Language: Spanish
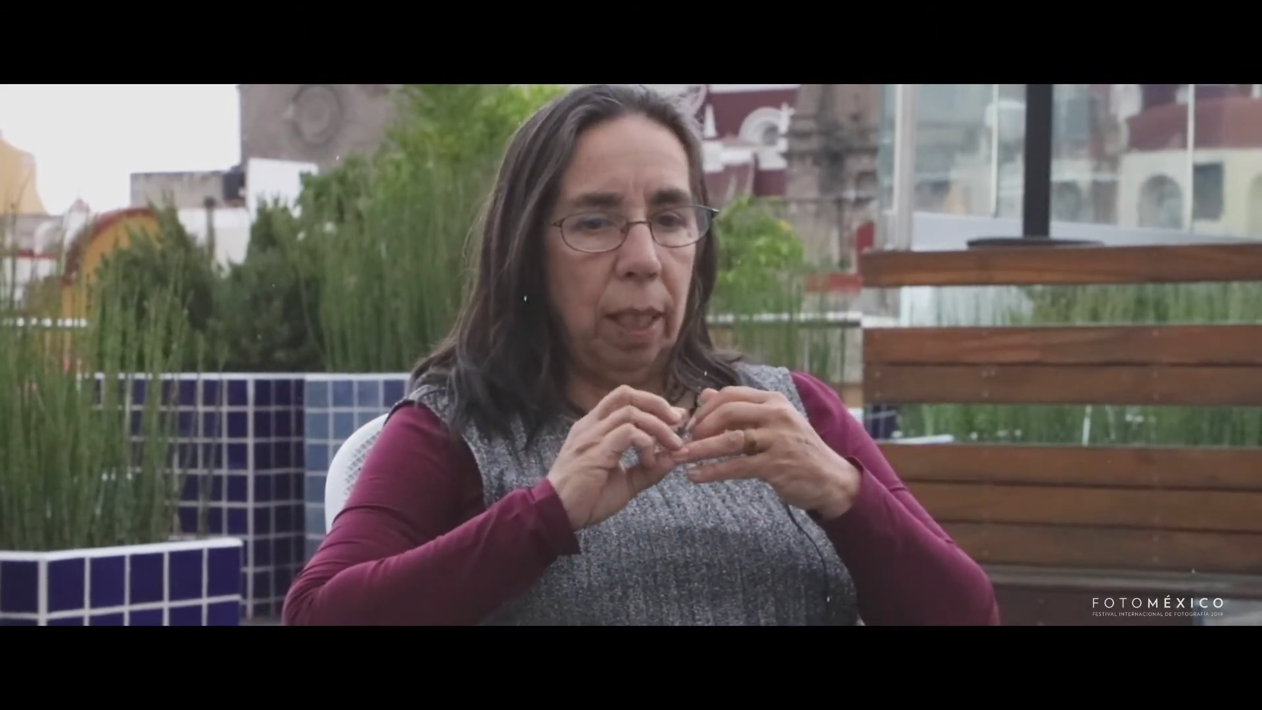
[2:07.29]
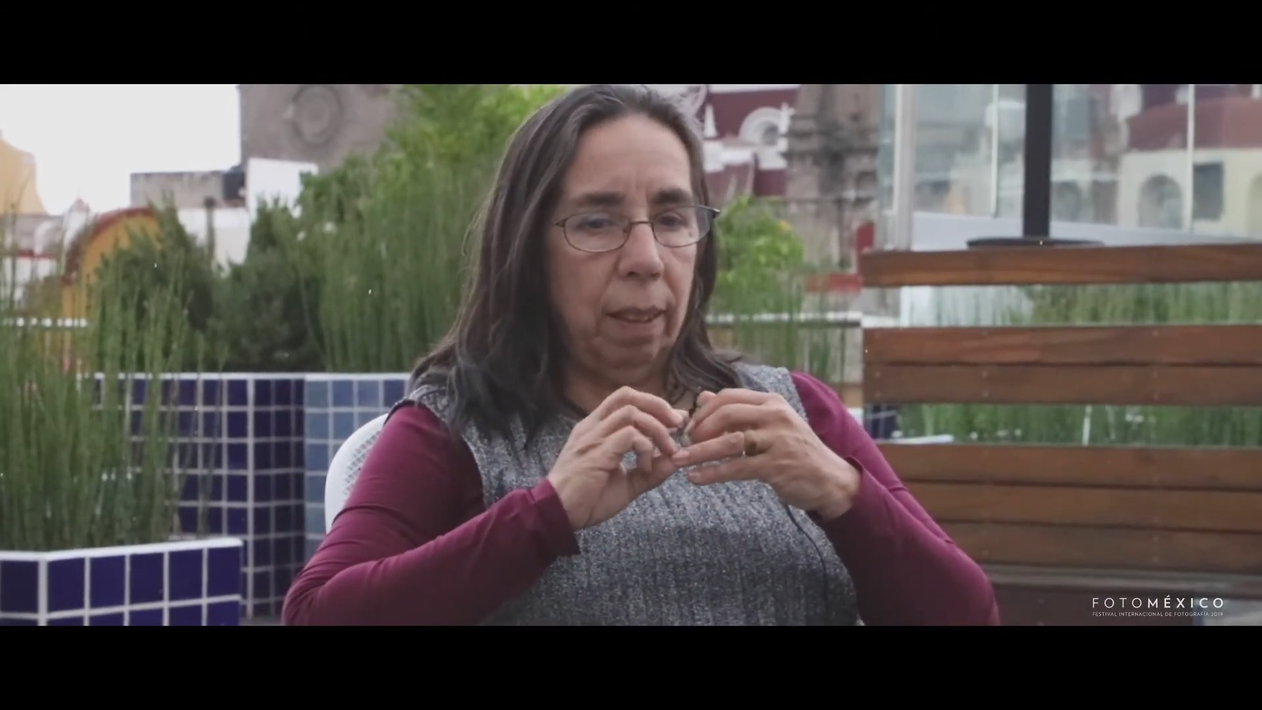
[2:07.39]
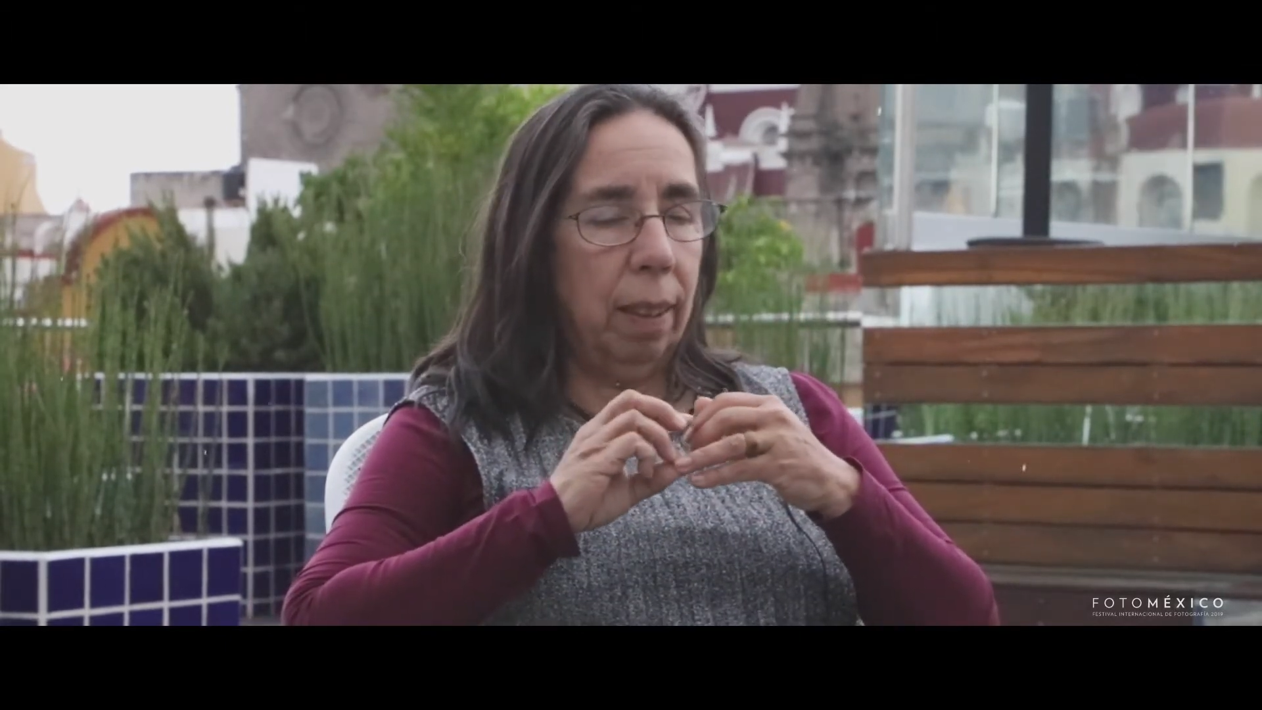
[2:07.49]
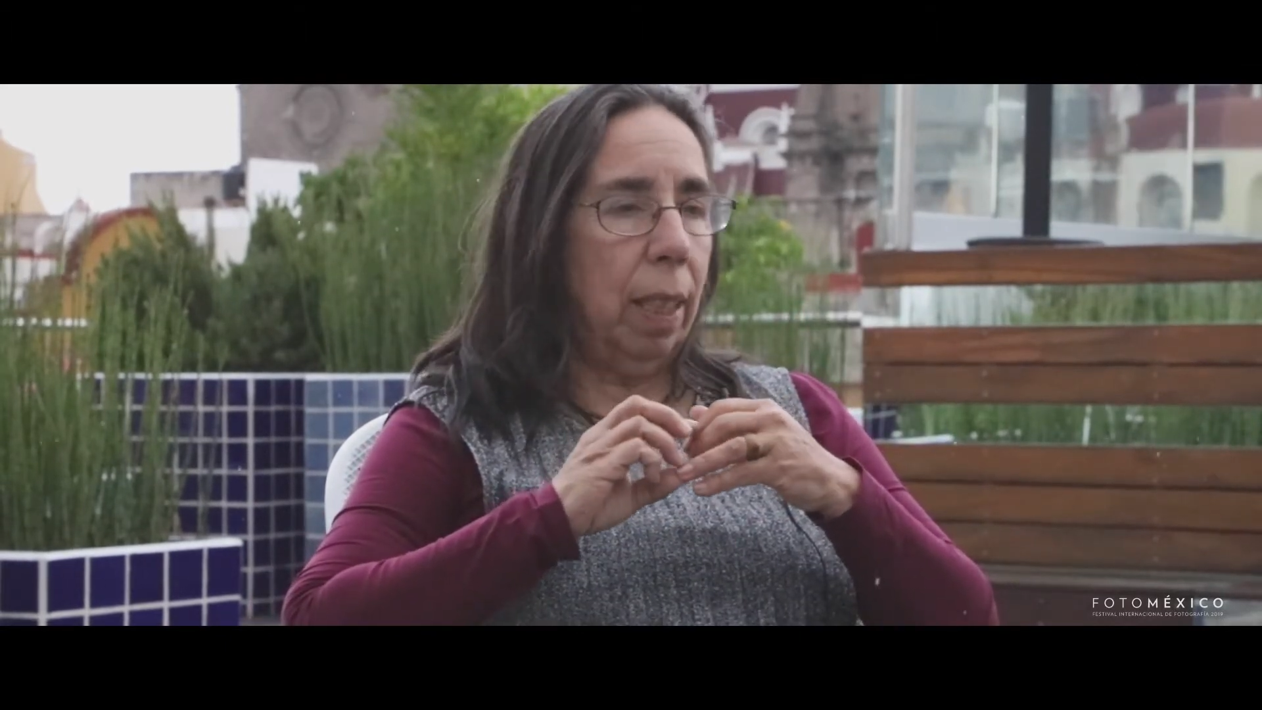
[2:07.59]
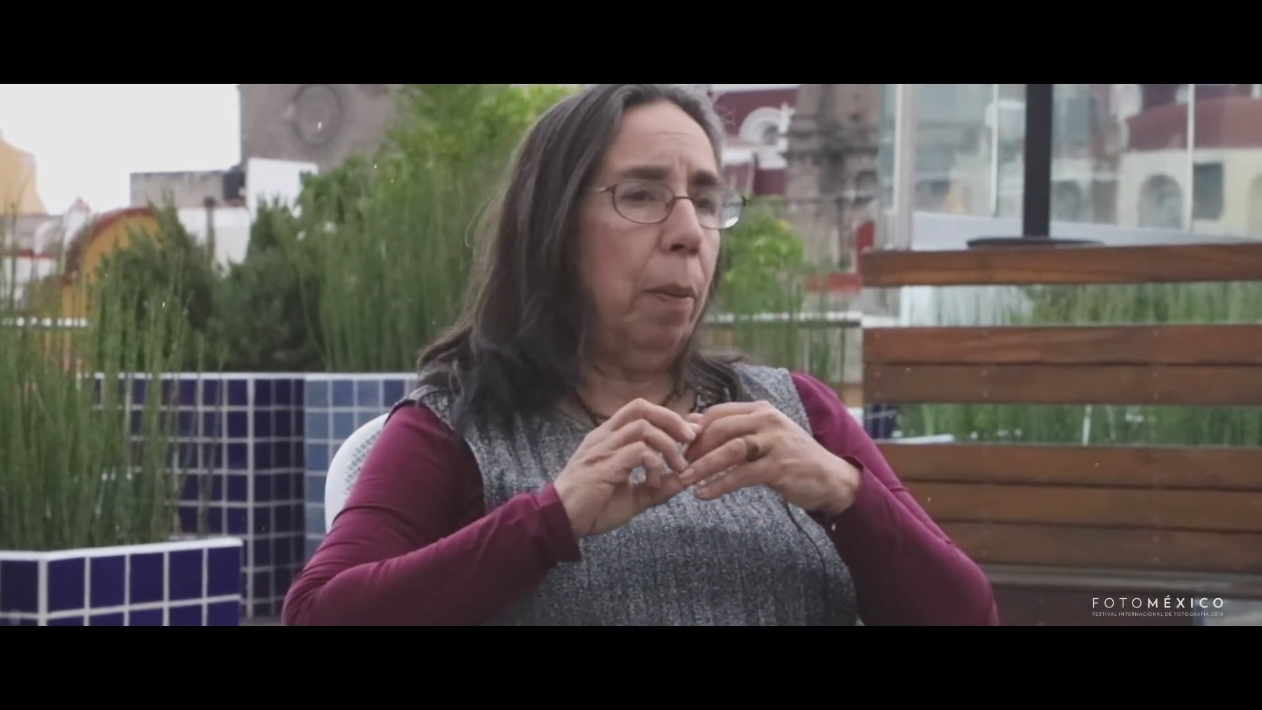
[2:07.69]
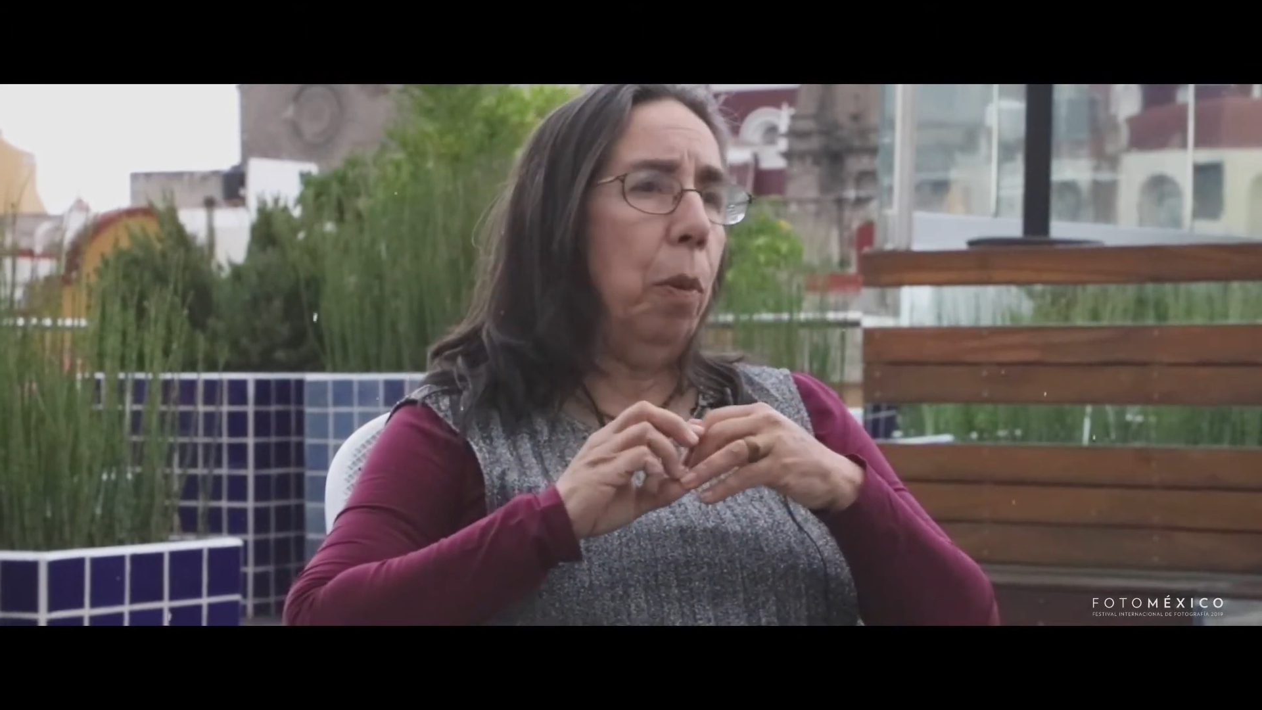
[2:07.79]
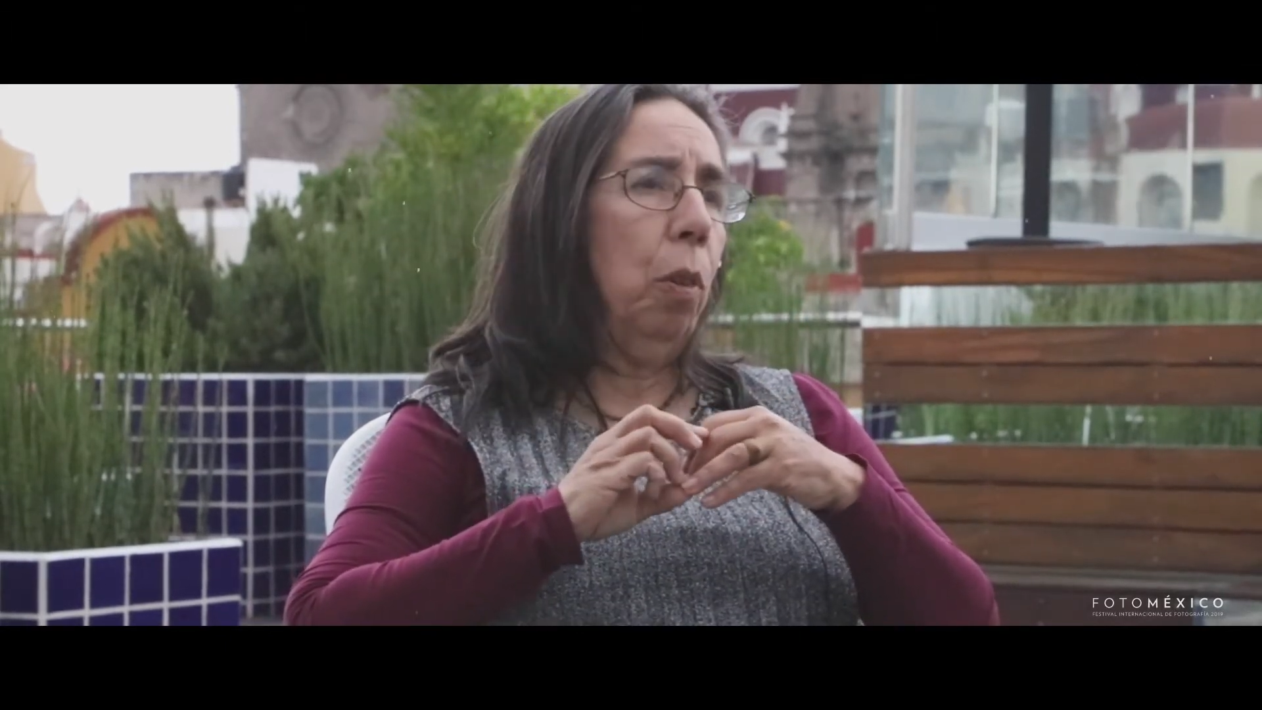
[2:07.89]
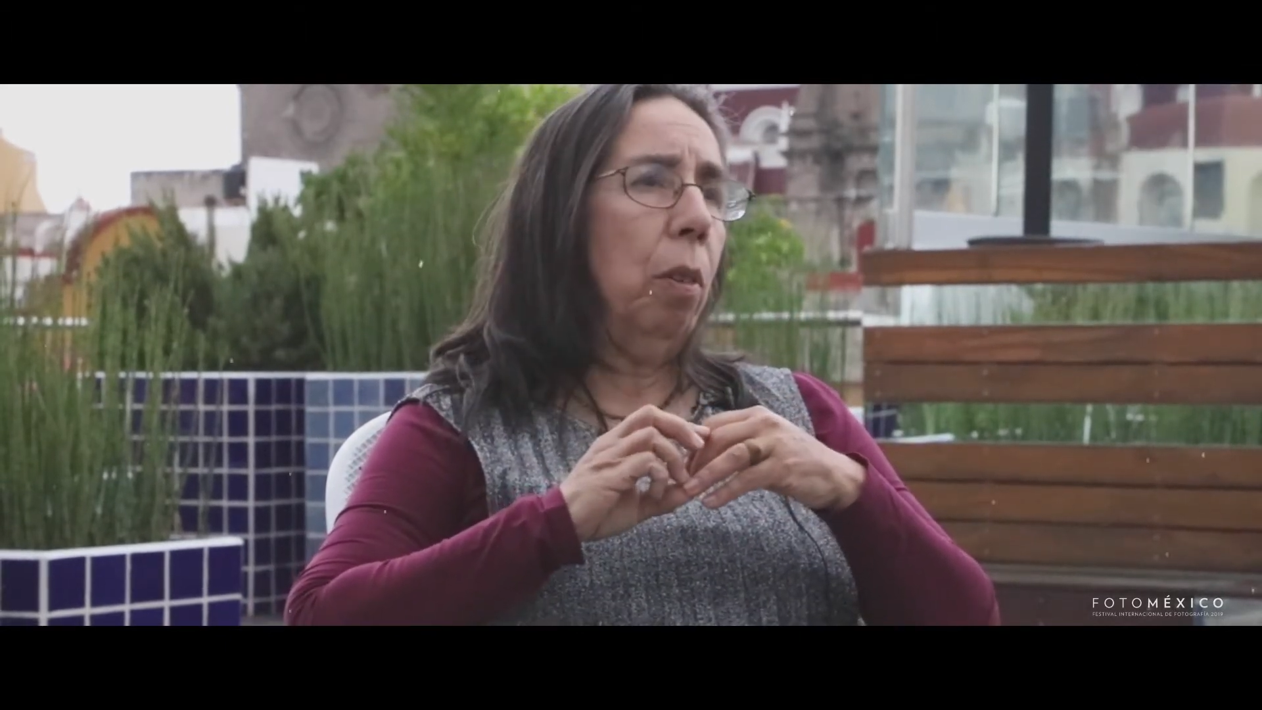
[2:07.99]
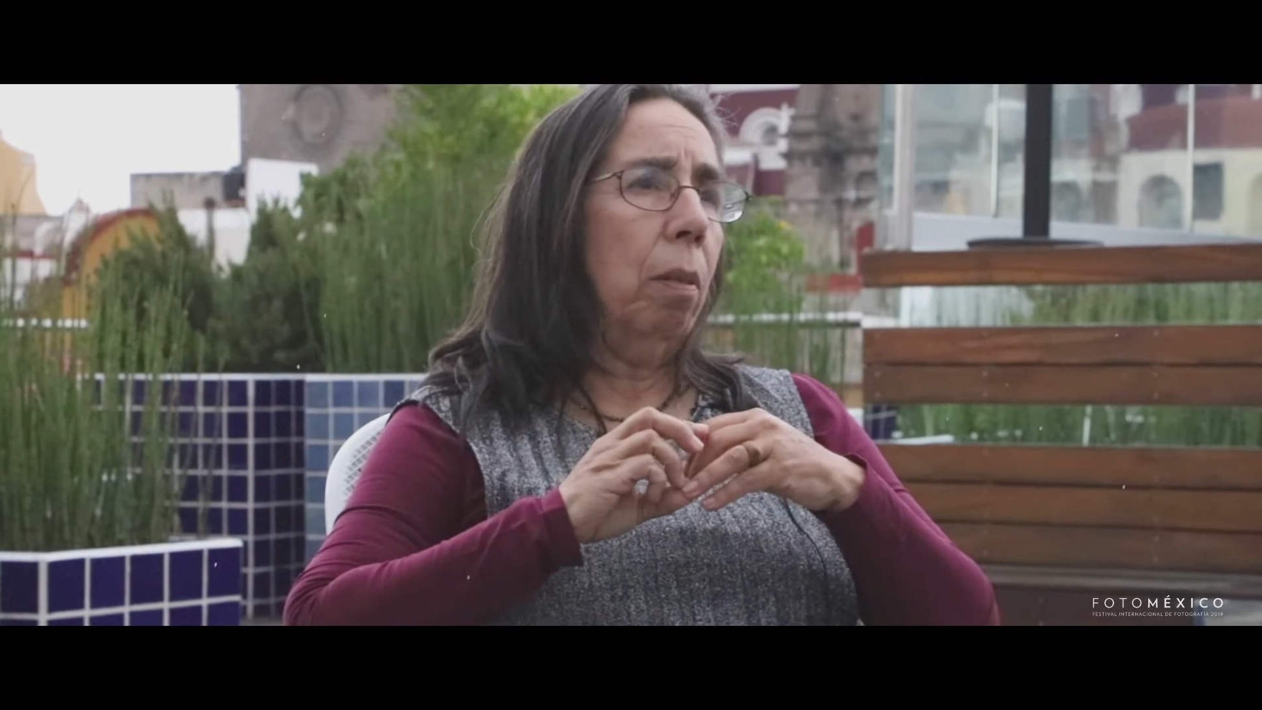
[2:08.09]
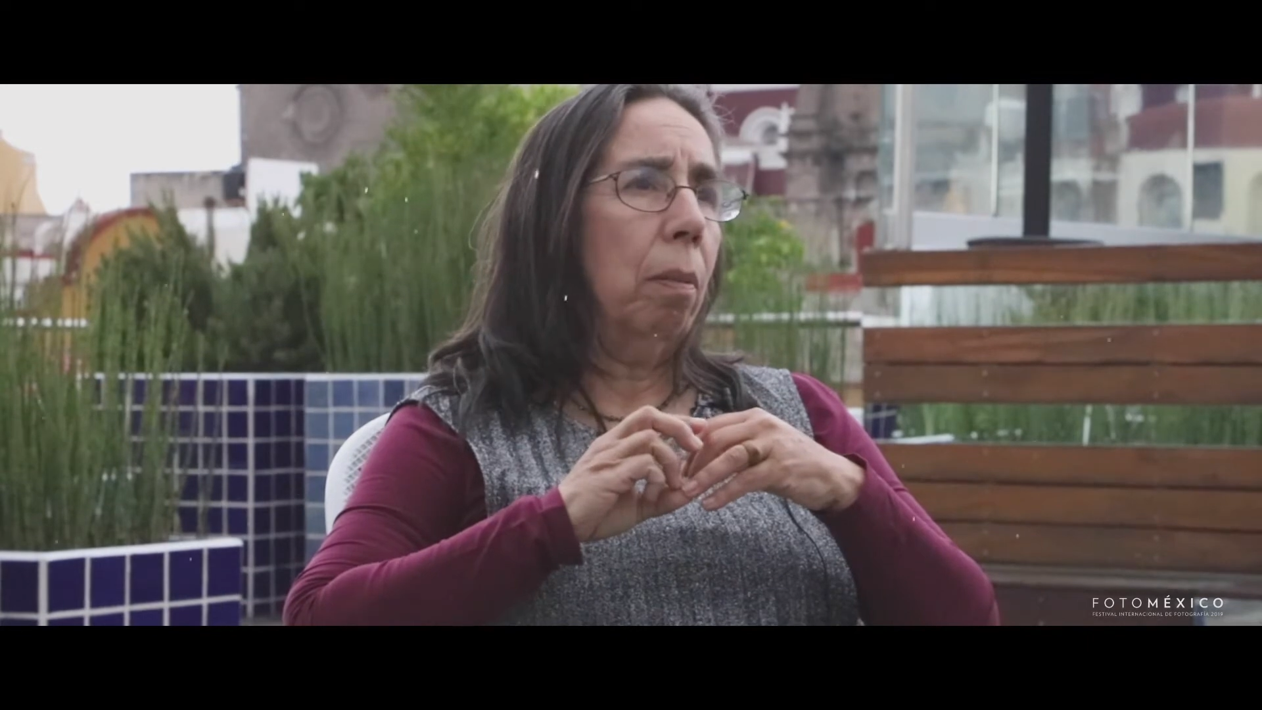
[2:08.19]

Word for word: existimos,